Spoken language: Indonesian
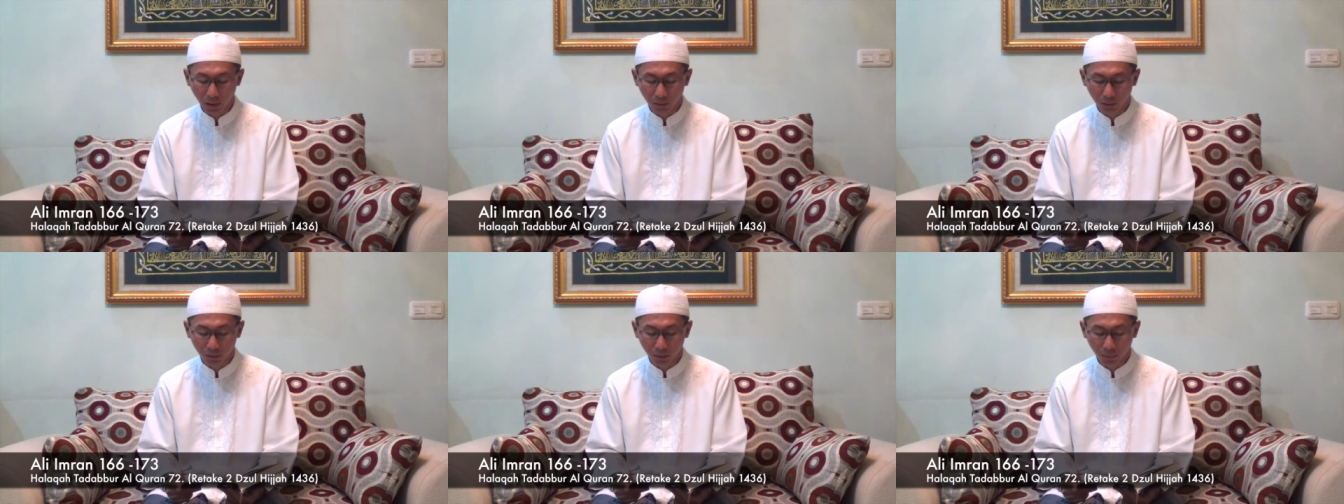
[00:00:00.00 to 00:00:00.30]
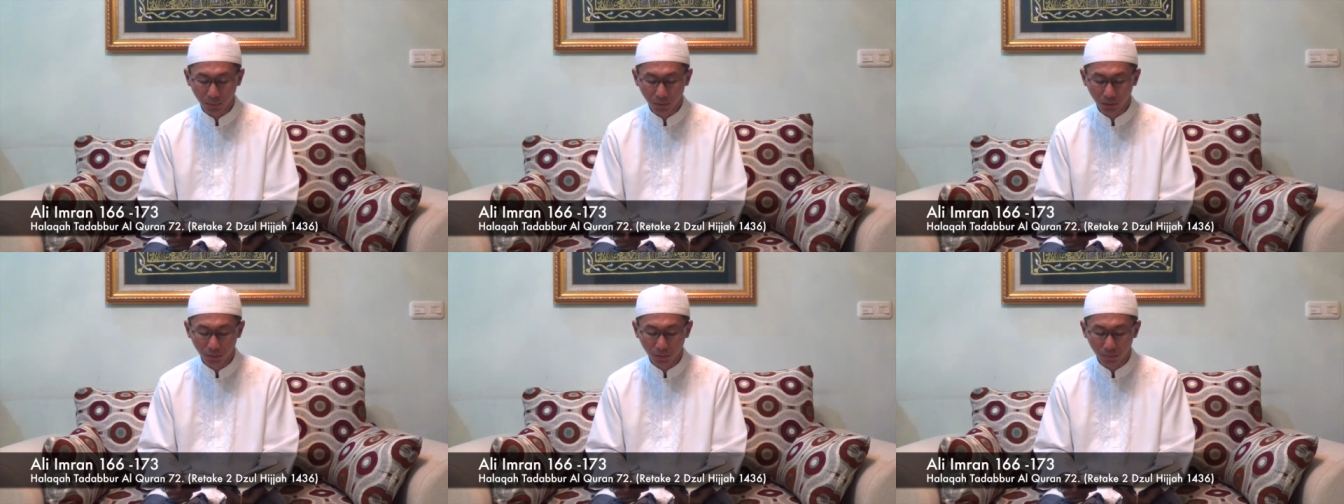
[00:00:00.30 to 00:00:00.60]

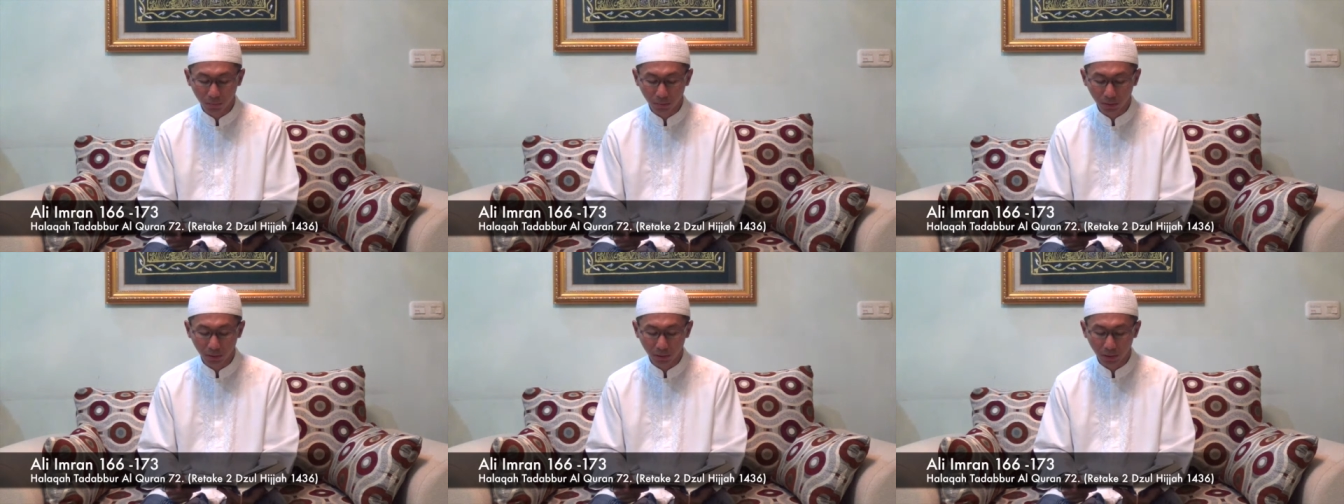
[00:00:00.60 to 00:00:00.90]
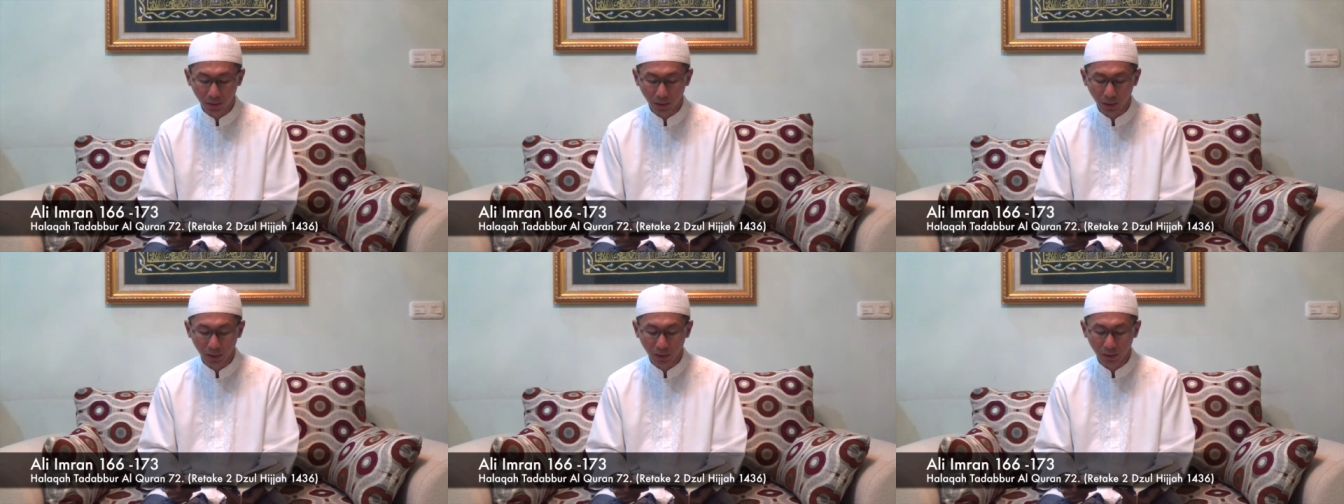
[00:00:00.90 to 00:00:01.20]
asabatum
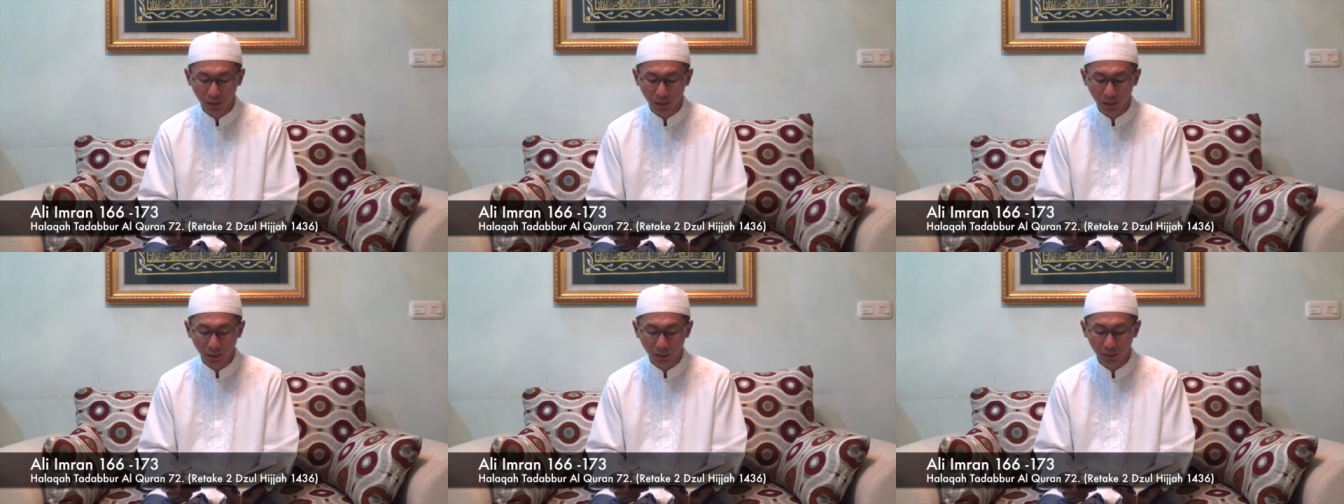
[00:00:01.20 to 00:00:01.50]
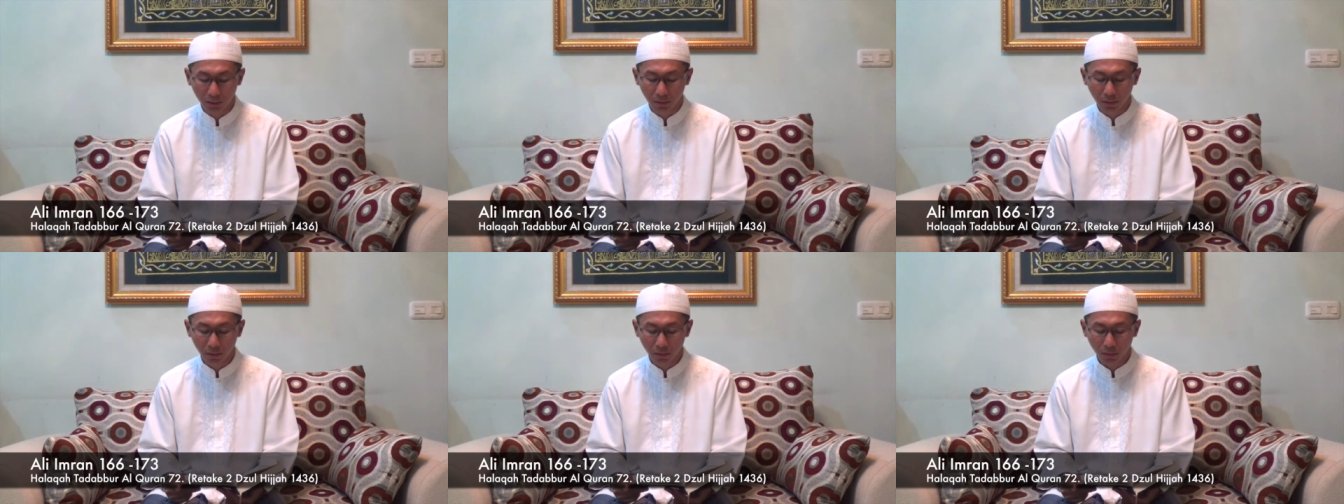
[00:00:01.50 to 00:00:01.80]

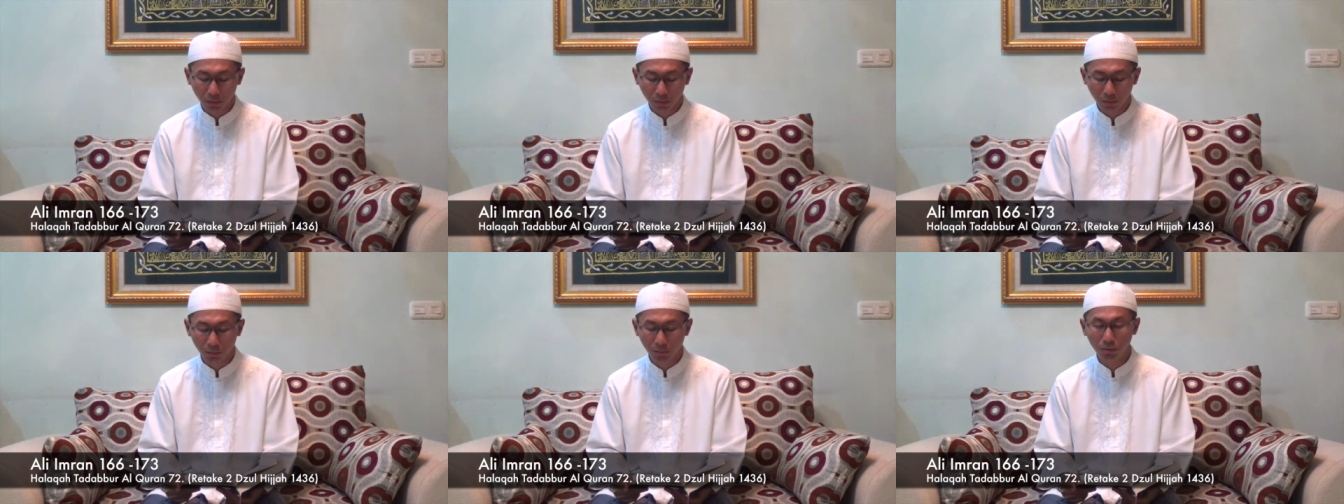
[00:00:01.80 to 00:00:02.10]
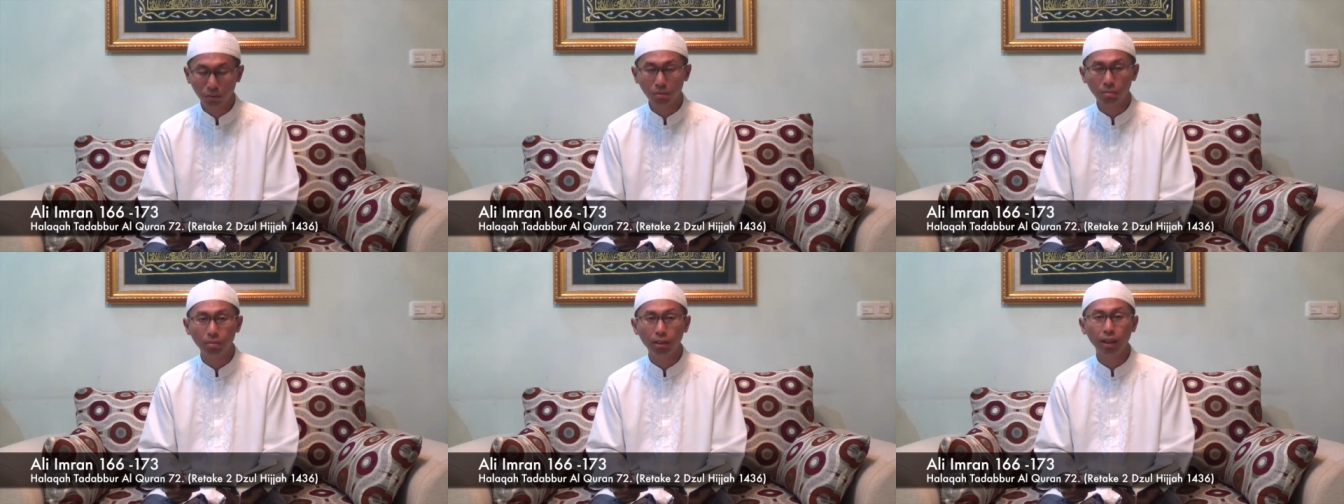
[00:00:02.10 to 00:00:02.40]
mithlaiha
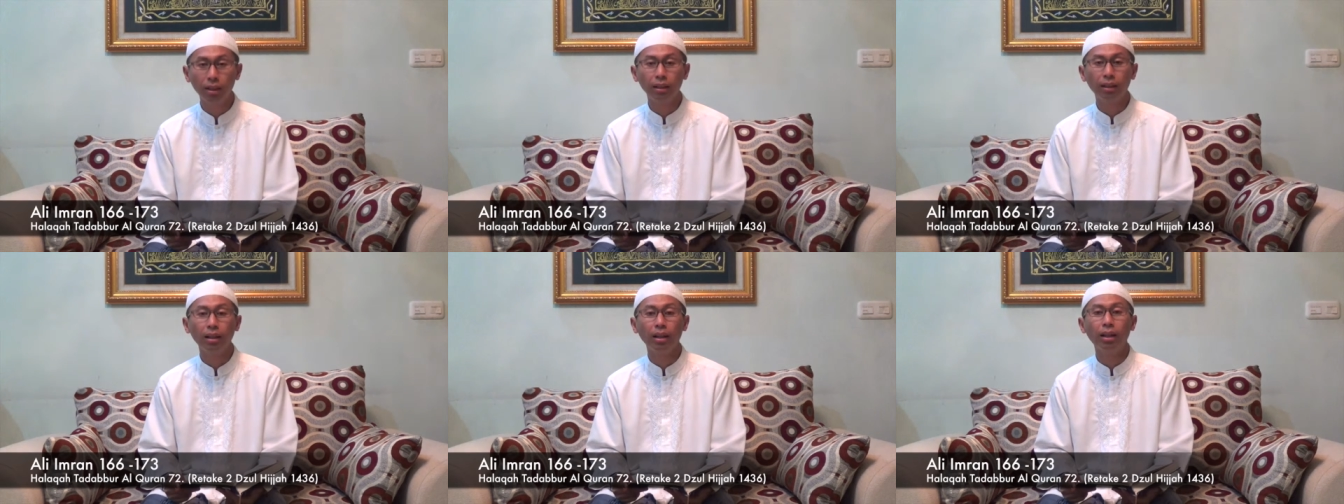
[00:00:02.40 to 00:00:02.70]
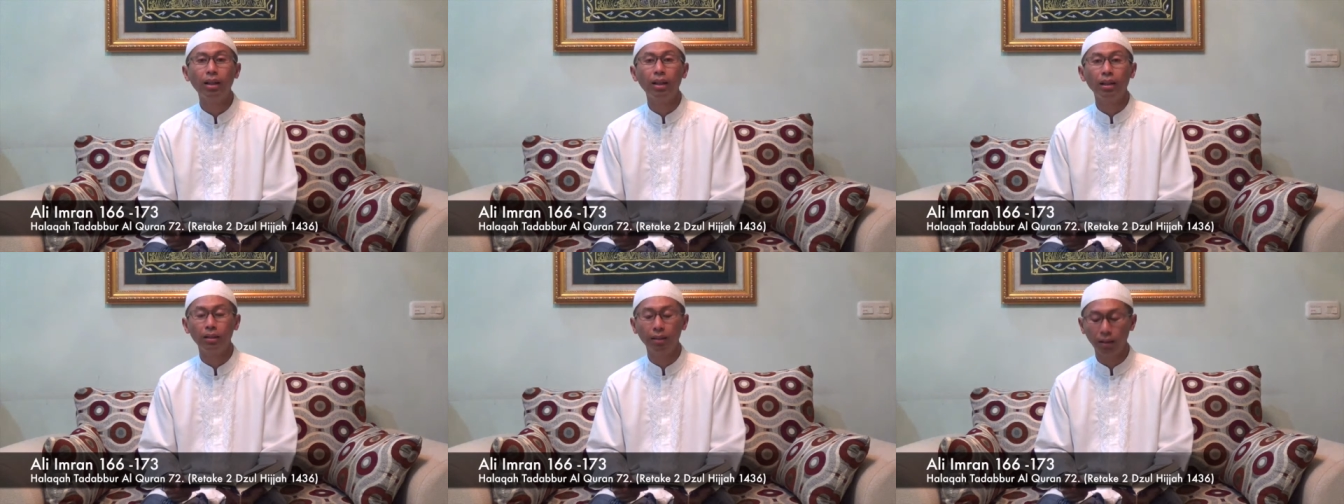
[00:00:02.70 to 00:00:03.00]
qultum anna
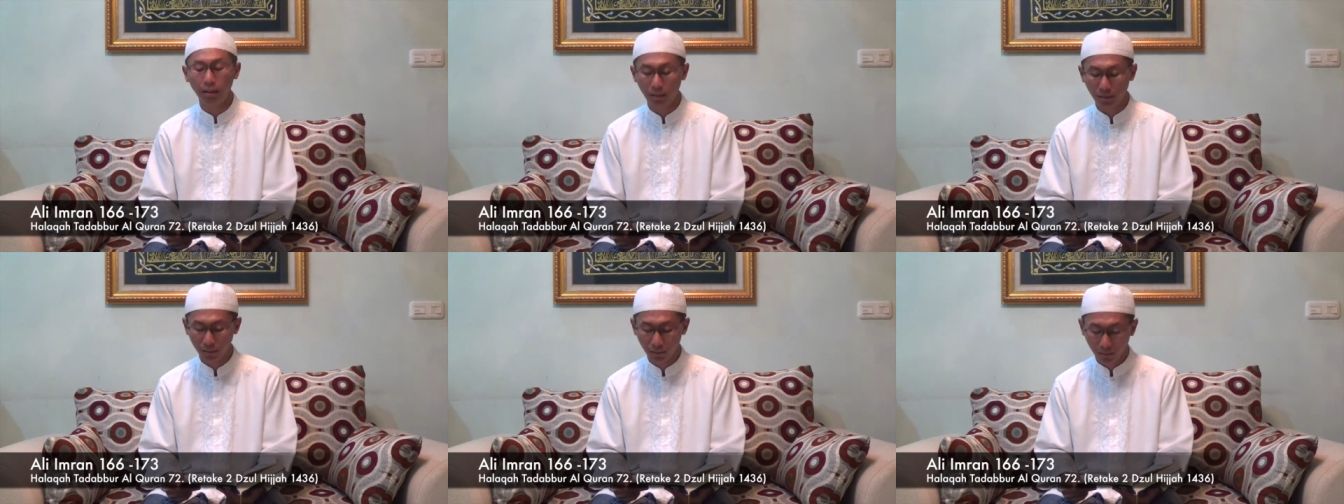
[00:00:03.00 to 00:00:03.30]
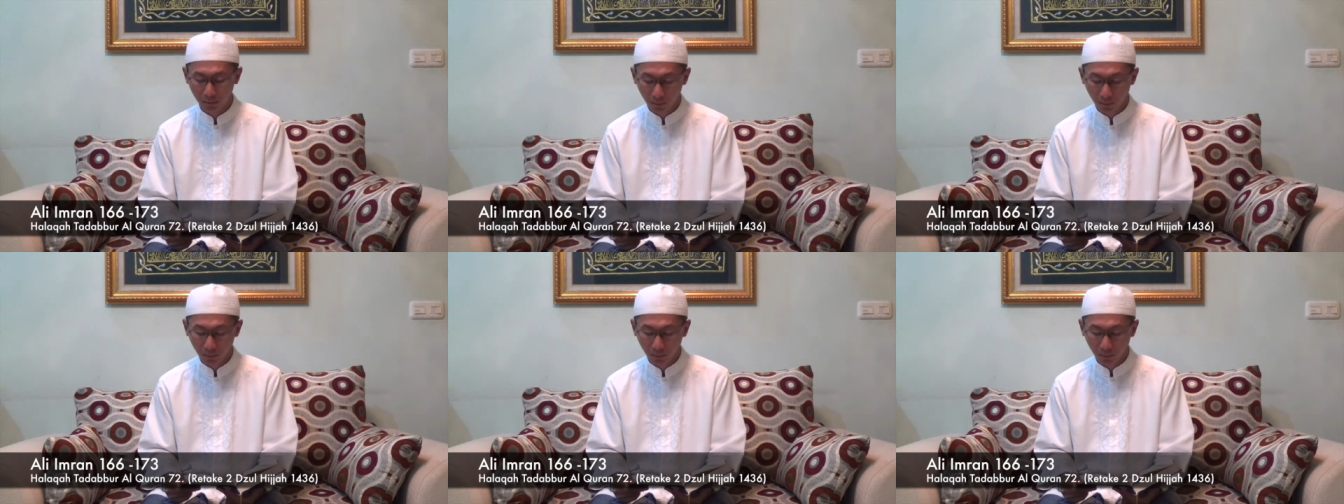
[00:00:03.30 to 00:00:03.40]
hadha